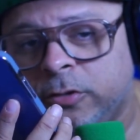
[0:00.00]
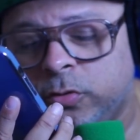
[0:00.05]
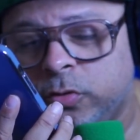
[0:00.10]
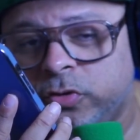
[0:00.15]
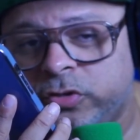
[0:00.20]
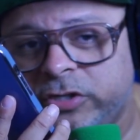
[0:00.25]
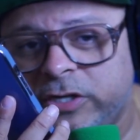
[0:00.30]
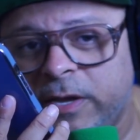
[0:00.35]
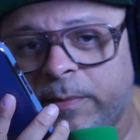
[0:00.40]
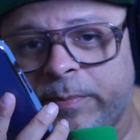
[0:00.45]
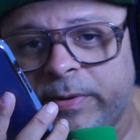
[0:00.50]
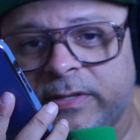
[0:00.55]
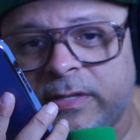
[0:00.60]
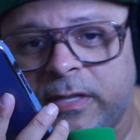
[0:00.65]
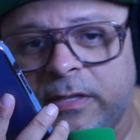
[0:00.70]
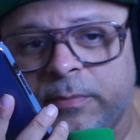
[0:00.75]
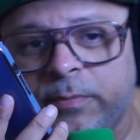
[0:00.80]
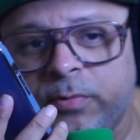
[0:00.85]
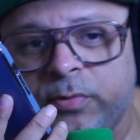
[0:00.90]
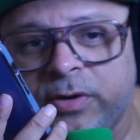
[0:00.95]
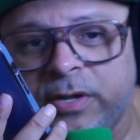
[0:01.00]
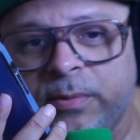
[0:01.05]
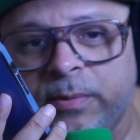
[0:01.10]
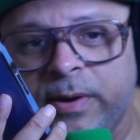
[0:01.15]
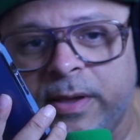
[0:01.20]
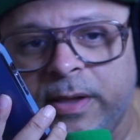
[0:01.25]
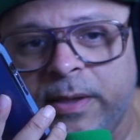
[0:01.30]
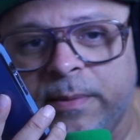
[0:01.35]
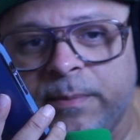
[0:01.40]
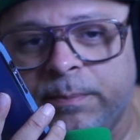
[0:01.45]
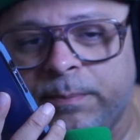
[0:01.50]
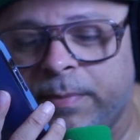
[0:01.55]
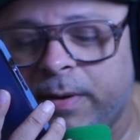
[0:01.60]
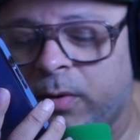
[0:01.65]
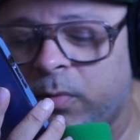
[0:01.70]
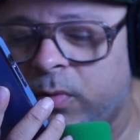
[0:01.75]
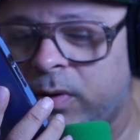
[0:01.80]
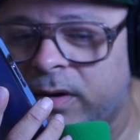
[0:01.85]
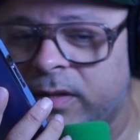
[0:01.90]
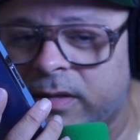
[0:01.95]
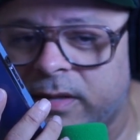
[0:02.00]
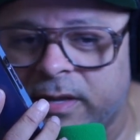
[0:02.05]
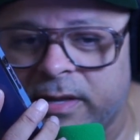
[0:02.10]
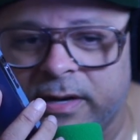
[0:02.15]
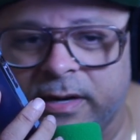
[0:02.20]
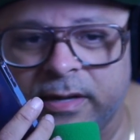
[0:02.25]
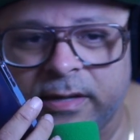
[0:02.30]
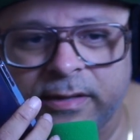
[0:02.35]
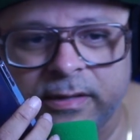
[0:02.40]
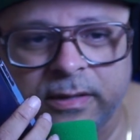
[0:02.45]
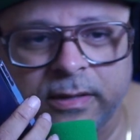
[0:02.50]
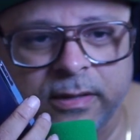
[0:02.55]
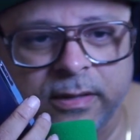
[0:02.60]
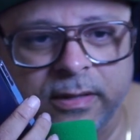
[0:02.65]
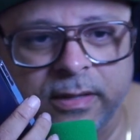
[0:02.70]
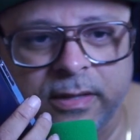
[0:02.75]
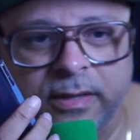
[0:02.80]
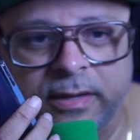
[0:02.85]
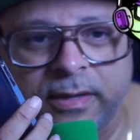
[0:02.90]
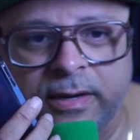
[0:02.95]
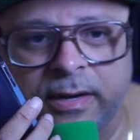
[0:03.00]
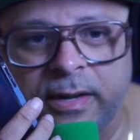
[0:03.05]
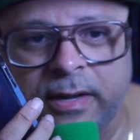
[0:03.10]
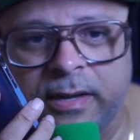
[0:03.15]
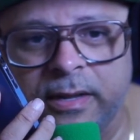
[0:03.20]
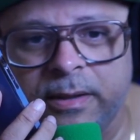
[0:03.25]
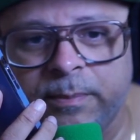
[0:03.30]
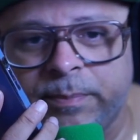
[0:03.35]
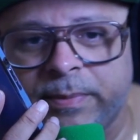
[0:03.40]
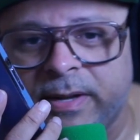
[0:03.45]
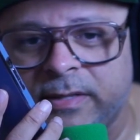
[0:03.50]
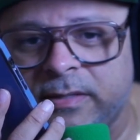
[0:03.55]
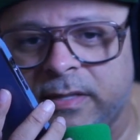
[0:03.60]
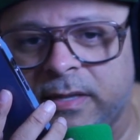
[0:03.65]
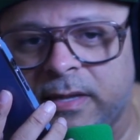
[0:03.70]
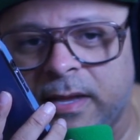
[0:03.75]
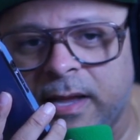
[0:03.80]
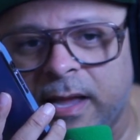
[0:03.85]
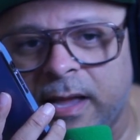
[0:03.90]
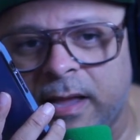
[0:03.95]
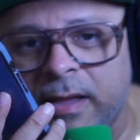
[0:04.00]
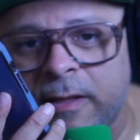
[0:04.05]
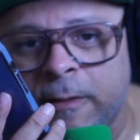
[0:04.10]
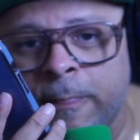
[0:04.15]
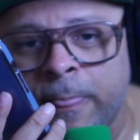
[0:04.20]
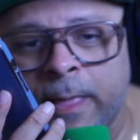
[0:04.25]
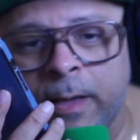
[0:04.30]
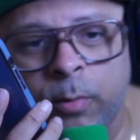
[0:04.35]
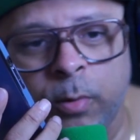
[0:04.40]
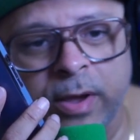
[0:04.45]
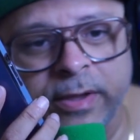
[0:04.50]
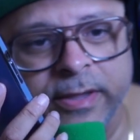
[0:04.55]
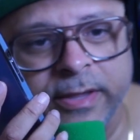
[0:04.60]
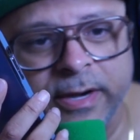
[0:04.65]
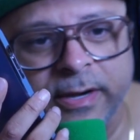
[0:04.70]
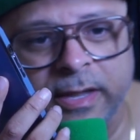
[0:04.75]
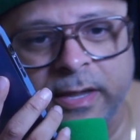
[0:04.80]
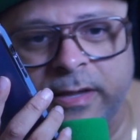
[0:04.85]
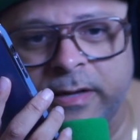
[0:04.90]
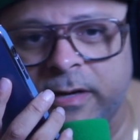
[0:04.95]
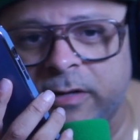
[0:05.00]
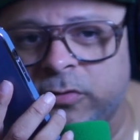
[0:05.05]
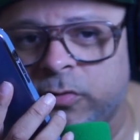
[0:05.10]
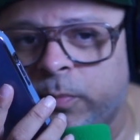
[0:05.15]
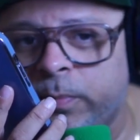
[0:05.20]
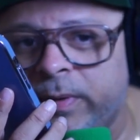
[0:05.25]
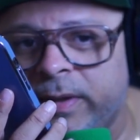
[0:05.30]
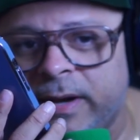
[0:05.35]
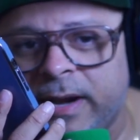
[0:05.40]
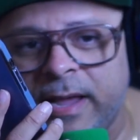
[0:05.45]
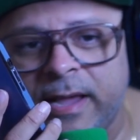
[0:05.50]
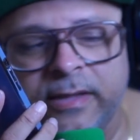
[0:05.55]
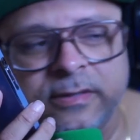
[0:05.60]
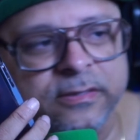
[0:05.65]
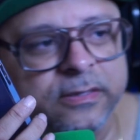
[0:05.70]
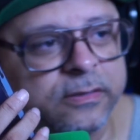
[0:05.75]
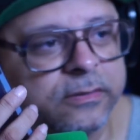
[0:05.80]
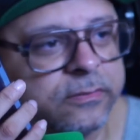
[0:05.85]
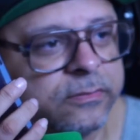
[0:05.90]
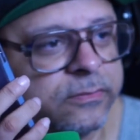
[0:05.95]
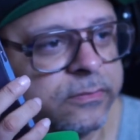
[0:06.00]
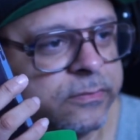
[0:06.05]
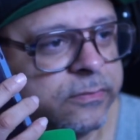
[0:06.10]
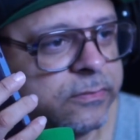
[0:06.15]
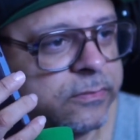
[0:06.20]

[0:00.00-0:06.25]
tú siempre estás disponible ahí para cualquiera que, quiera eh, practicar, ah, cualquiera que quiera superarse.